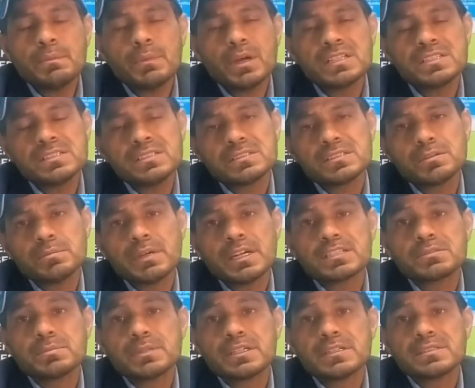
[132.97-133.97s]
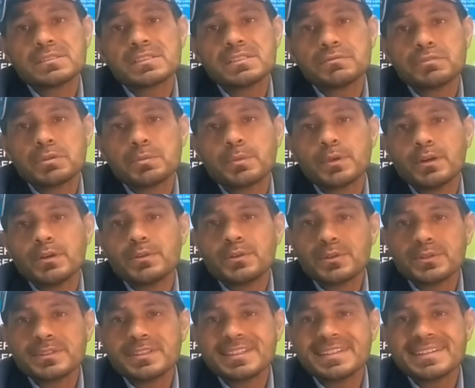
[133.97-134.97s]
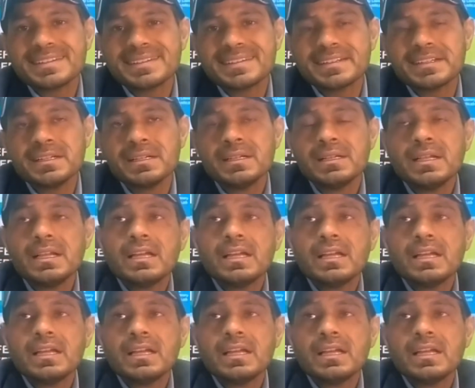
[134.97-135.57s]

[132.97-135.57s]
अच्छे अच्छे बैट्समैन सिफर पे आउट होते रहे हैं